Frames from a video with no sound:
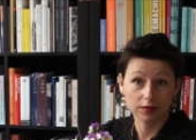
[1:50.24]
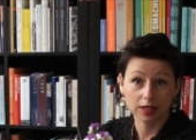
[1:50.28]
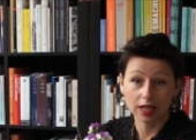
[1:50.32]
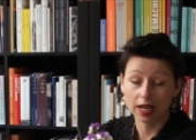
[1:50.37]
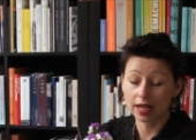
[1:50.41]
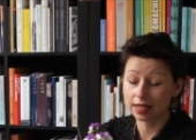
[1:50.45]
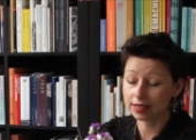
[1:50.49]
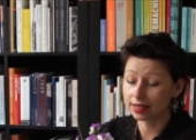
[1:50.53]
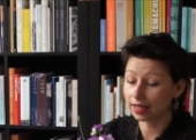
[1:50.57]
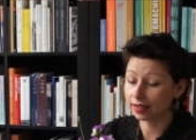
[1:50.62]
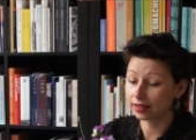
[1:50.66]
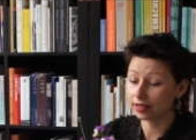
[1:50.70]

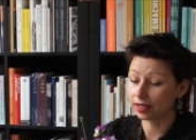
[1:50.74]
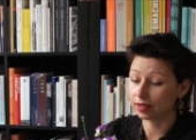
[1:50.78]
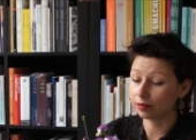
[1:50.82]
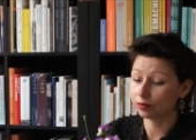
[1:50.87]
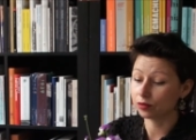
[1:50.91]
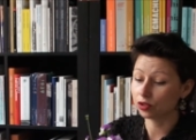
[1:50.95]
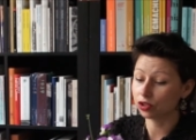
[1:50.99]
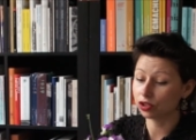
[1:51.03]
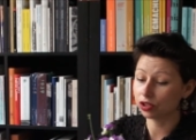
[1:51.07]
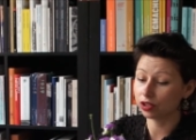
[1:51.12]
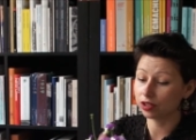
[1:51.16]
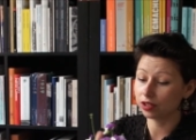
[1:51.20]
A
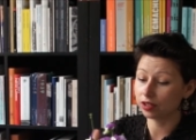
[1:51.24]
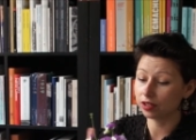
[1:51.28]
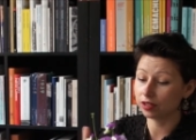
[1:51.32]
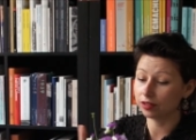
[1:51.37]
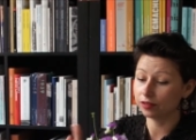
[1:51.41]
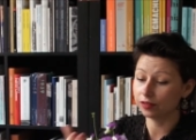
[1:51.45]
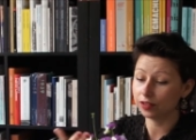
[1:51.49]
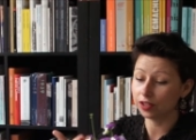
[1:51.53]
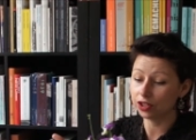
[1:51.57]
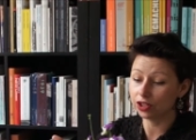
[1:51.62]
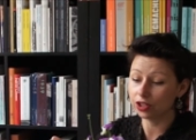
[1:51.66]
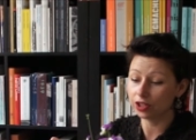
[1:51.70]
zatem, czy
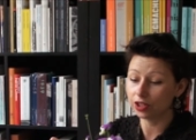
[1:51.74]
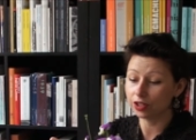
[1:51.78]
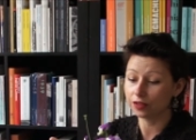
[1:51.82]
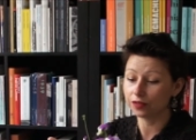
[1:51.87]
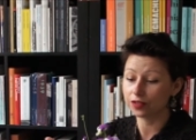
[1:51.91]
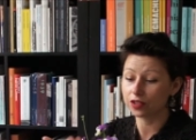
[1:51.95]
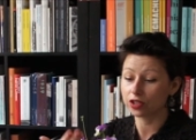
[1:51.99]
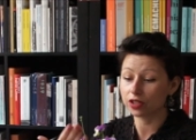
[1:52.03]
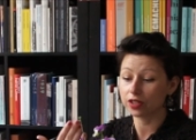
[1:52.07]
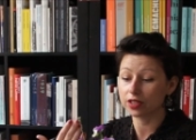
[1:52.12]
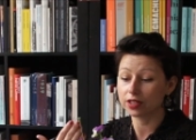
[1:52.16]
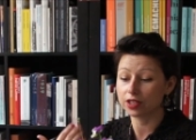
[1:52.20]
widzi,
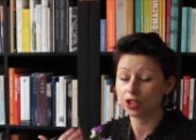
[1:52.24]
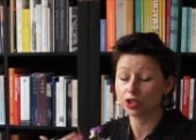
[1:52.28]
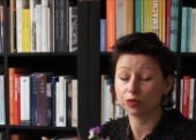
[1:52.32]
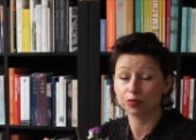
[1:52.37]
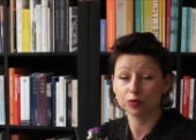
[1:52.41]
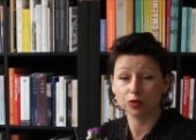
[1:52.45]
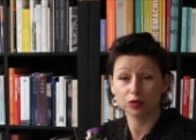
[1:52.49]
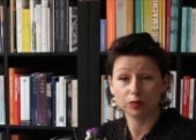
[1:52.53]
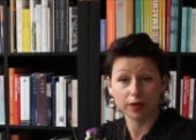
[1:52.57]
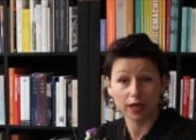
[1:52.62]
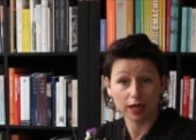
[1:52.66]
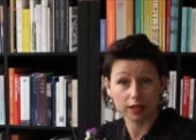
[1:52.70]
w co
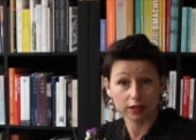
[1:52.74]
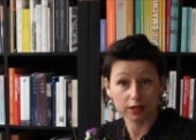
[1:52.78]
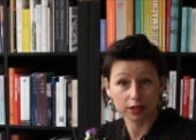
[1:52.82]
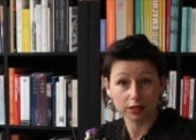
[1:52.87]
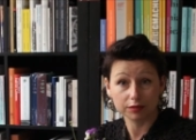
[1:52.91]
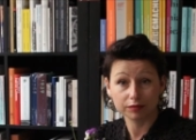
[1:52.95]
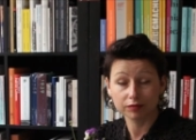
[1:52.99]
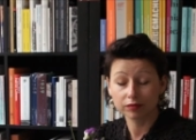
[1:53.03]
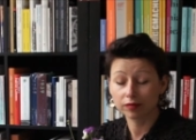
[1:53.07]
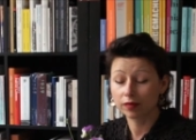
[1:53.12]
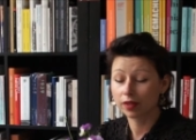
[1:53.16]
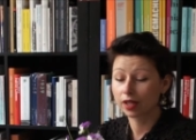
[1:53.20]
jesteśmy
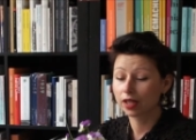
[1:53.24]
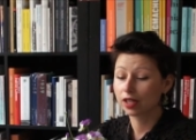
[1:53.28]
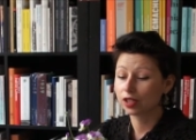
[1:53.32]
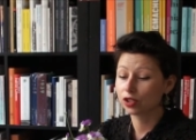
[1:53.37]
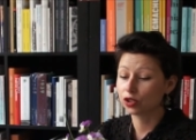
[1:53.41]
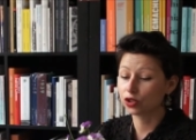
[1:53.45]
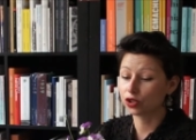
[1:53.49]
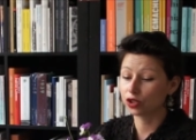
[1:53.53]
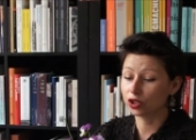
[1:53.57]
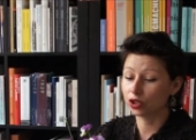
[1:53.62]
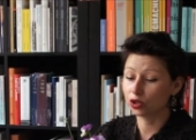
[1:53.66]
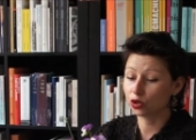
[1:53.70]
ubrani,
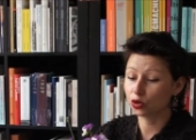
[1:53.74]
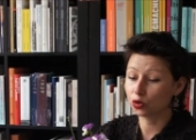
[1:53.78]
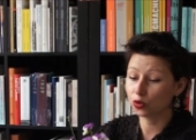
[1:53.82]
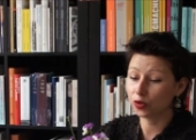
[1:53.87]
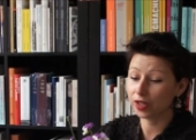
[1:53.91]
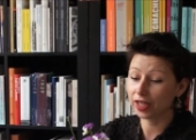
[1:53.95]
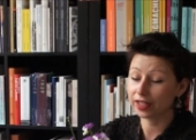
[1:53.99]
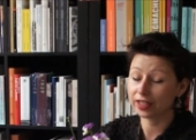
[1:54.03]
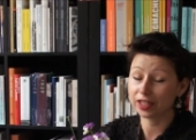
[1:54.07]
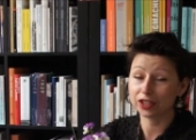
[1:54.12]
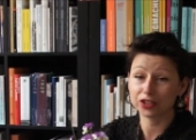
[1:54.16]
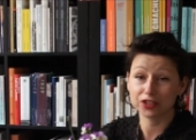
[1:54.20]
czy
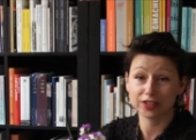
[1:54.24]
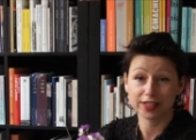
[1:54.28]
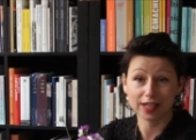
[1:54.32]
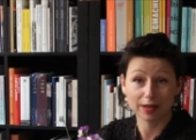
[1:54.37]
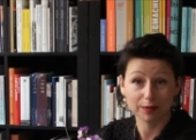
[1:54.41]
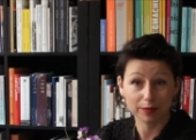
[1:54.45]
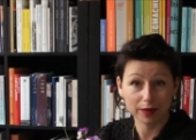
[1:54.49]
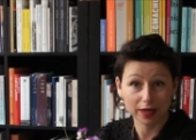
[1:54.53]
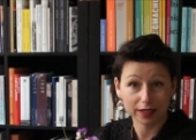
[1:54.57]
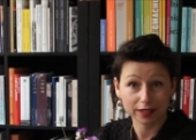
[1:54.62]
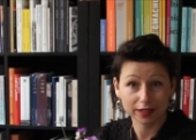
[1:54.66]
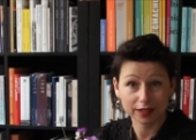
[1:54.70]
czuje nasz
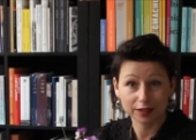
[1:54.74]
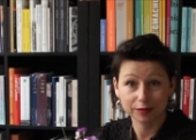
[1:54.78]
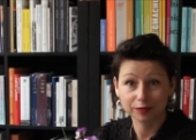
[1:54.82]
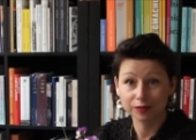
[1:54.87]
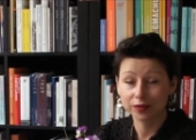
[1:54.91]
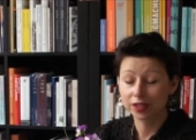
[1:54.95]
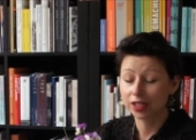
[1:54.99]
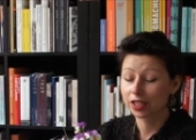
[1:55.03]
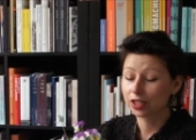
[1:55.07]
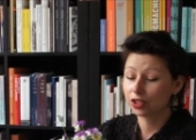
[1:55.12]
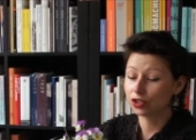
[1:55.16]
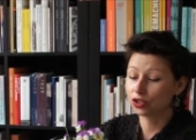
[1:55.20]
zapach,
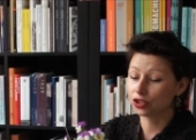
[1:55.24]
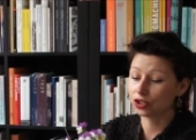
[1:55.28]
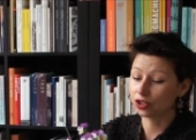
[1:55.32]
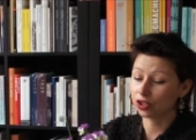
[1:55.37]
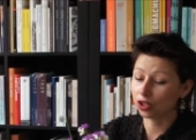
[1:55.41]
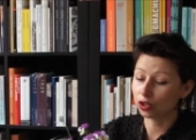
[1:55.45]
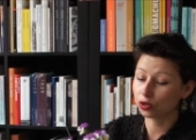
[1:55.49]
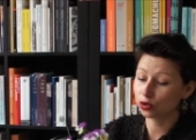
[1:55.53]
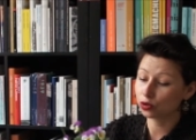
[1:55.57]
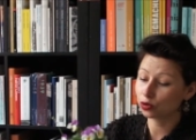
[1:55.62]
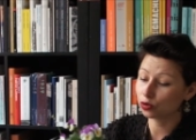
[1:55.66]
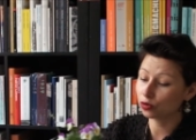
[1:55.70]
czy
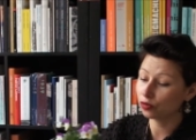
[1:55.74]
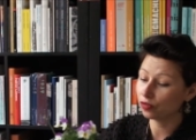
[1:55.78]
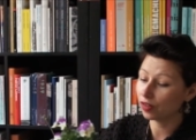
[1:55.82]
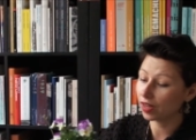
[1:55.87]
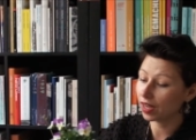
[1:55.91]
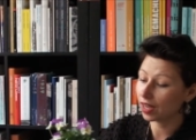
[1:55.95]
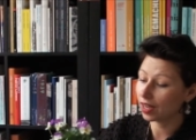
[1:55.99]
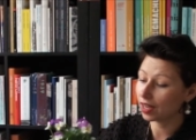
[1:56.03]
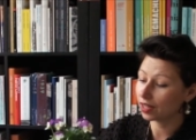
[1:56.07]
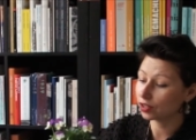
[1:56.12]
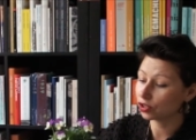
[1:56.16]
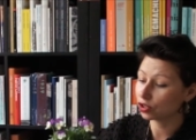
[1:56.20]

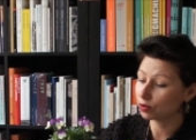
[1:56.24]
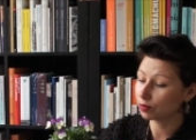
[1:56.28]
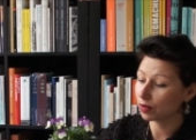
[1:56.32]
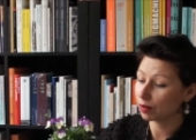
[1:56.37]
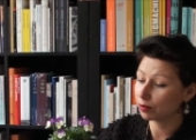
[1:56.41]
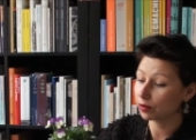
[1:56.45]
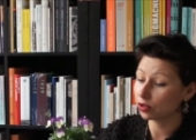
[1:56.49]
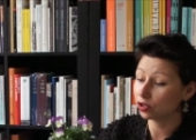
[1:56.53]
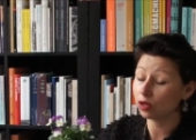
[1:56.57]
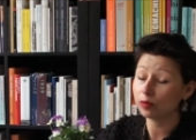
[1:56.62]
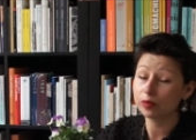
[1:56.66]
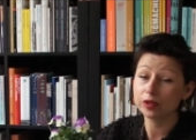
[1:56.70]
odczuwa, czy
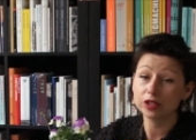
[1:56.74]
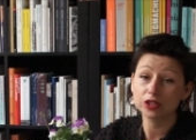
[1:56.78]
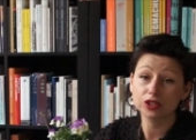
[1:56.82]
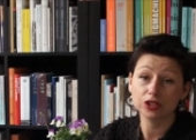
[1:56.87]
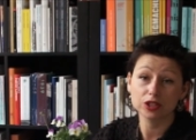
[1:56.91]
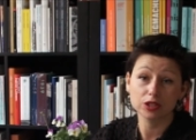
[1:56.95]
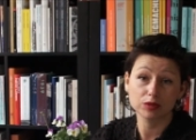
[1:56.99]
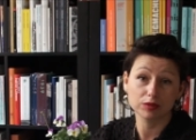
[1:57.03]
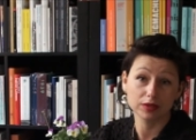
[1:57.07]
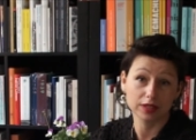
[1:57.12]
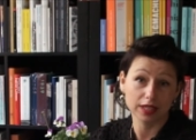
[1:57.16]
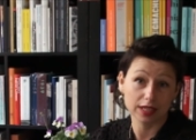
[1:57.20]
mamy dobry,
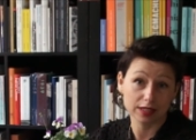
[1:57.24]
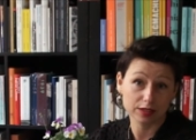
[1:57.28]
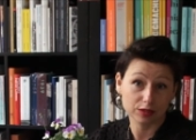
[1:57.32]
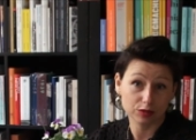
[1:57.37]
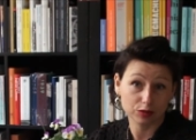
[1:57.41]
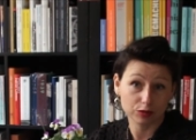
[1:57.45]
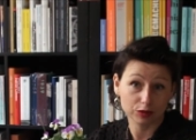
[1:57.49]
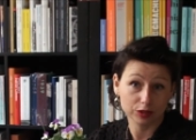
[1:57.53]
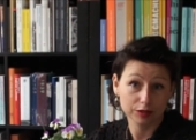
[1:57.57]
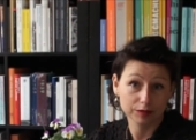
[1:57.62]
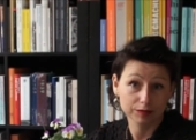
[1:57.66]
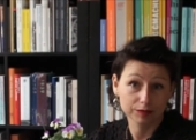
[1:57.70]
czy zły
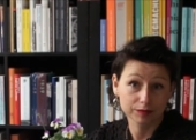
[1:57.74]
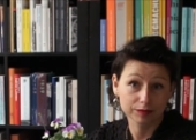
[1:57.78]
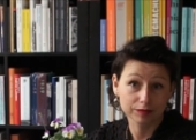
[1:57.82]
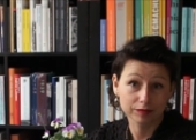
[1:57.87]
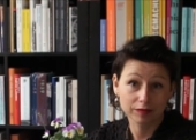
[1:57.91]
nastrój.